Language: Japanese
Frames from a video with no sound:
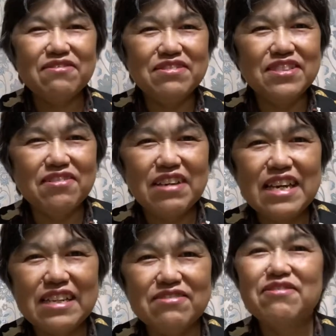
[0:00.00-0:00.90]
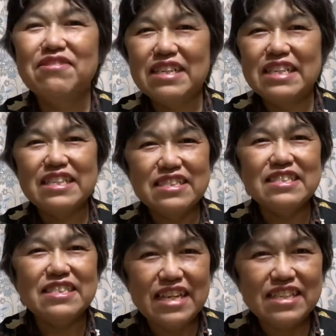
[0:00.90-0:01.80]
打ち解けることができず
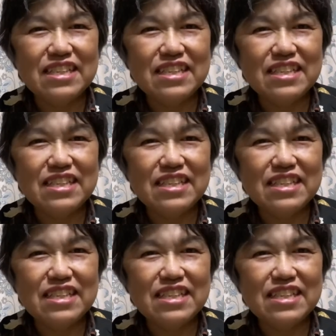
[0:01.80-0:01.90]
にね